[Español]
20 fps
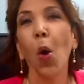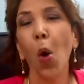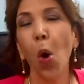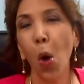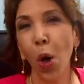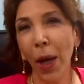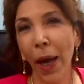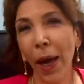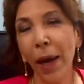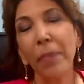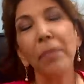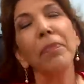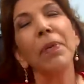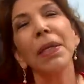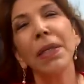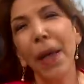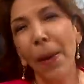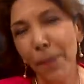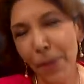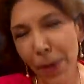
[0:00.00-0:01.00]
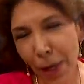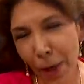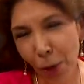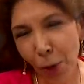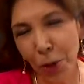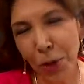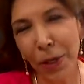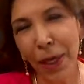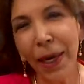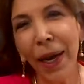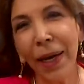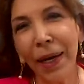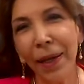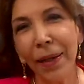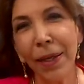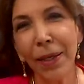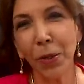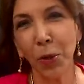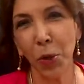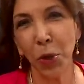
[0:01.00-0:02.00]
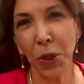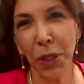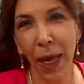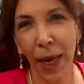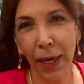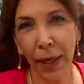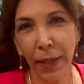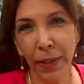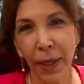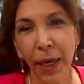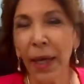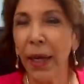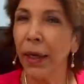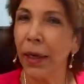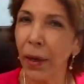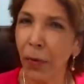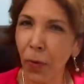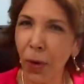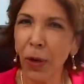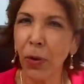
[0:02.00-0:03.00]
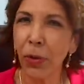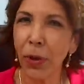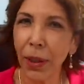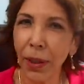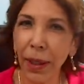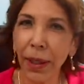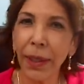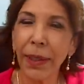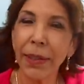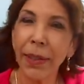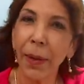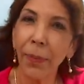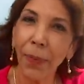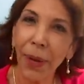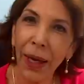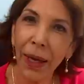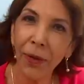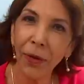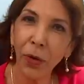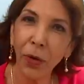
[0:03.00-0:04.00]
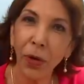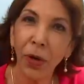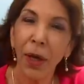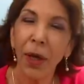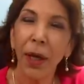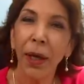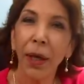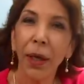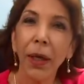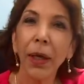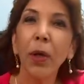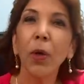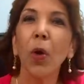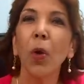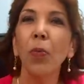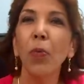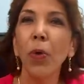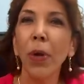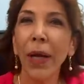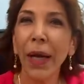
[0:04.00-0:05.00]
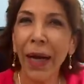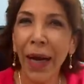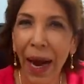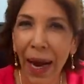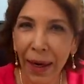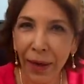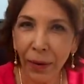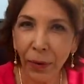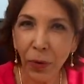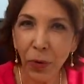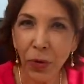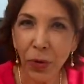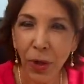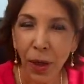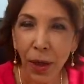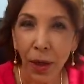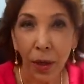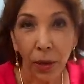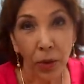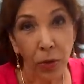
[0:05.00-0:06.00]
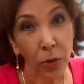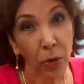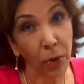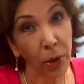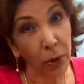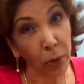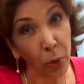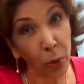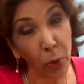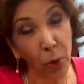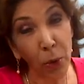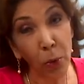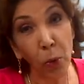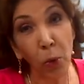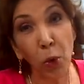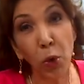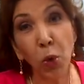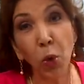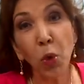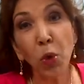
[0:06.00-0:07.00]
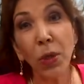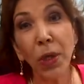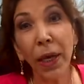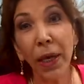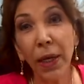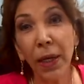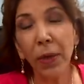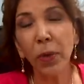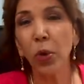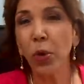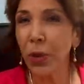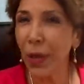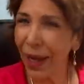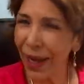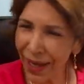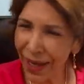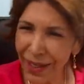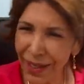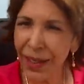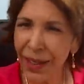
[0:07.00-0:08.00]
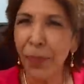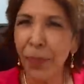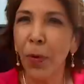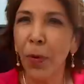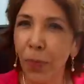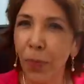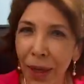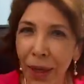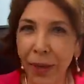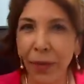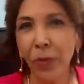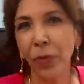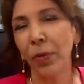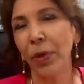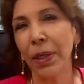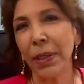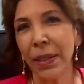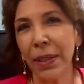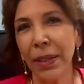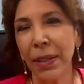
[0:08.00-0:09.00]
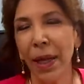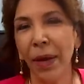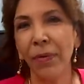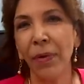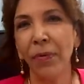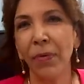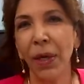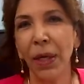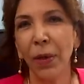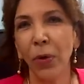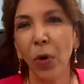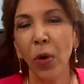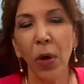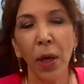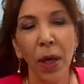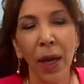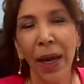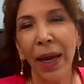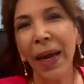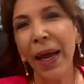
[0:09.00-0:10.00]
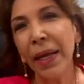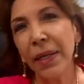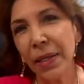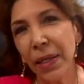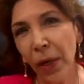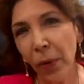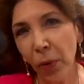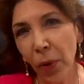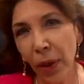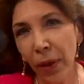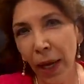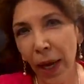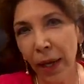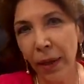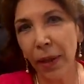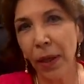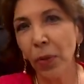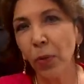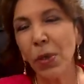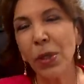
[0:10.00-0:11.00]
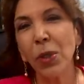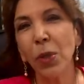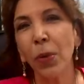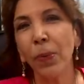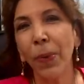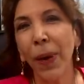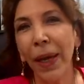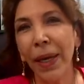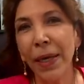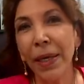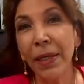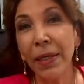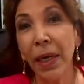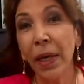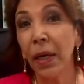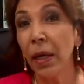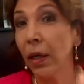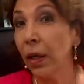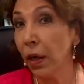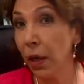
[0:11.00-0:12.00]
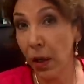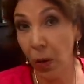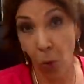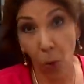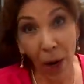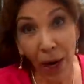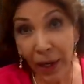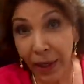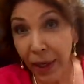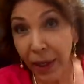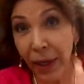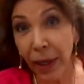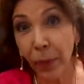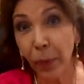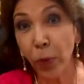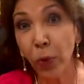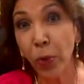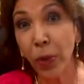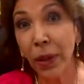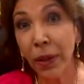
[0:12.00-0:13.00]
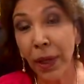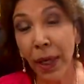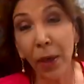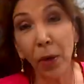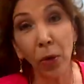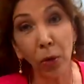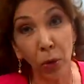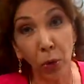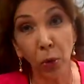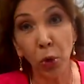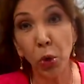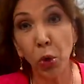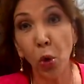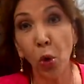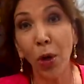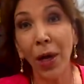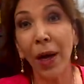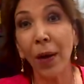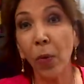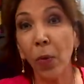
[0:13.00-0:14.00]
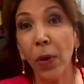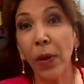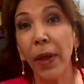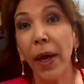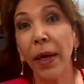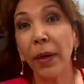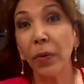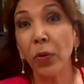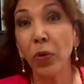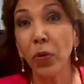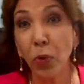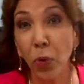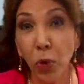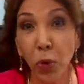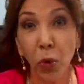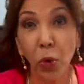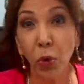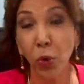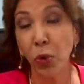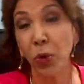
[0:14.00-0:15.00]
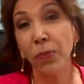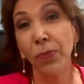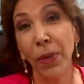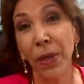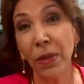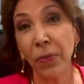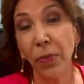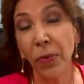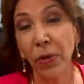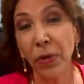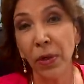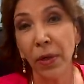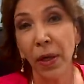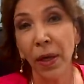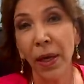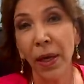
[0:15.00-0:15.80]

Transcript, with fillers: Hola mis amigos de las redes sociales. Qué bueno tener este medio y comunicarnos, sobre todo algunos consejitos en este momento que se está viviendo la inseguridad en nuestro país, igual que en el mundo entero, nos toca cuidarnos nosotros mismos.